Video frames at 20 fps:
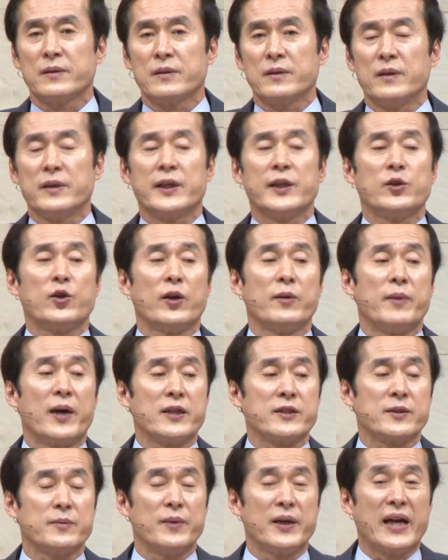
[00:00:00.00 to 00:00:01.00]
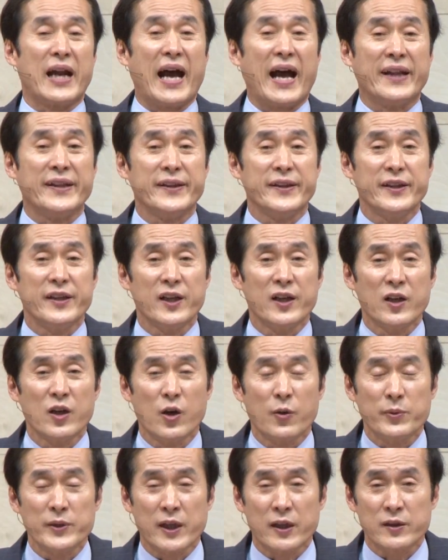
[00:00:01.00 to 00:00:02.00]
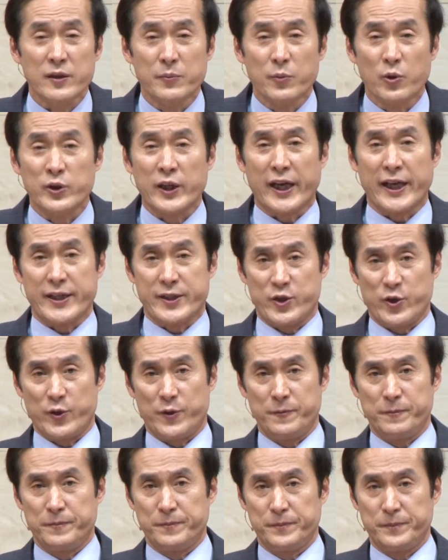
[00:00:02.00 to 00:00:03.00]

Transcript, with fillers: 그 기도의 말씀을 안 들은 것보다 더 못하겠죠.